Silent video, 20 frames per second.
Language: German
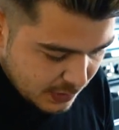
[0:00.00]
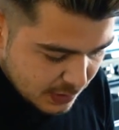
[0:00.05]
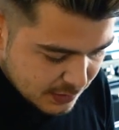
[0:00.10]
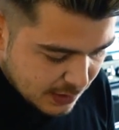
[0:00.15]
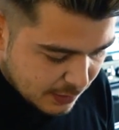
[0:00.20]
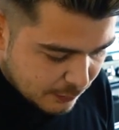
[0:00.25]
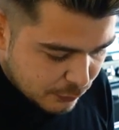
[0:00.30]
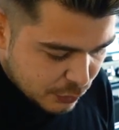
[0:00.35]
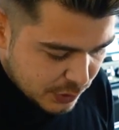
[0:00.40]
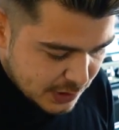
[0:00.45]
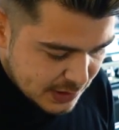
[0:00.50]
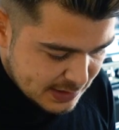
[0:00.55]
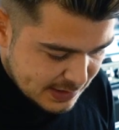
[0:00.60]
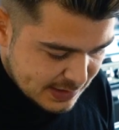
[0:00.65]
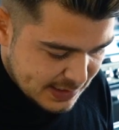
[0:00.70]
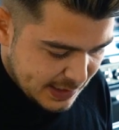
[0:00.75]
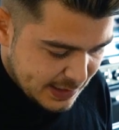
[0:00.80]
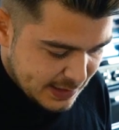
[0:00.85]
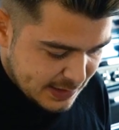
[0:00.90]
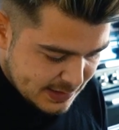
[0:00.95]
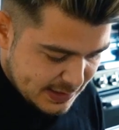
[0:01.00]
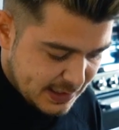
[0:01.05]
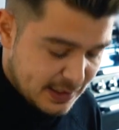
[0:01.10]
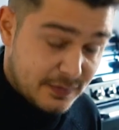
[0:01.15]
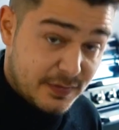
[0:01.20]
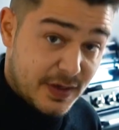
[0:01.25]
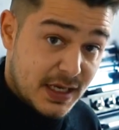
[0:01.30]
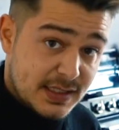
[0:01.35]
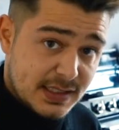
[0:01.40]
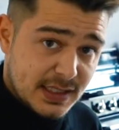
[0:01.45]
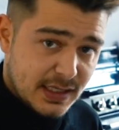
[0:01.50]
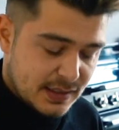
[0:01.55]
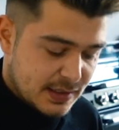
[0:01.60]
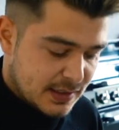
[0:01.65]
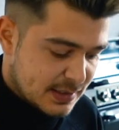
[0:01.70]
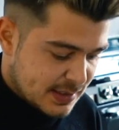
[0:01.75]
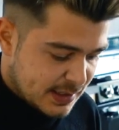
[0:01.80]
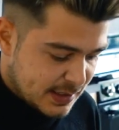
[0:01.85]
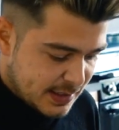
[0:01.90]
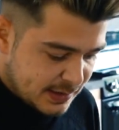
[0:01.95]
Da wurde es sehr, sehr weiß
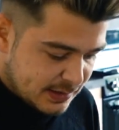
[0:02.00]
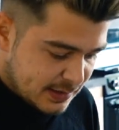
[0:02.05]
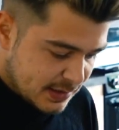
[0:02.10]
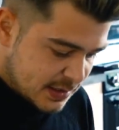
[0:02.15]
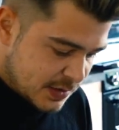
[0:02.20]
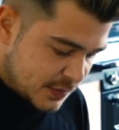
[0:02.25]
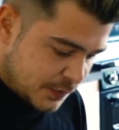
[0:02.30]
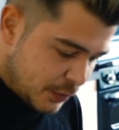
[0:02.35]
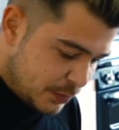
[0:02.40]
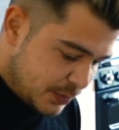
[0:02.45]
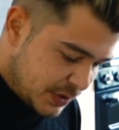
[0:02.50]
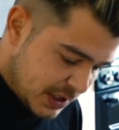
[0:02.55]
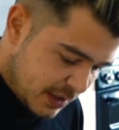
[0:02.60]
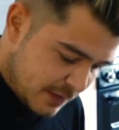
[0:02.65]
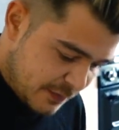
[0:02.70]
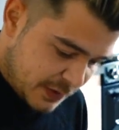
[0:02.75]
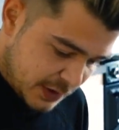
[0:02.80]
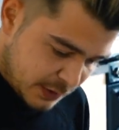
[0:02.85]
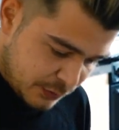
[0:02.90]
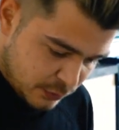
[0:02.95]
angezeigt. Das ist für mich einfach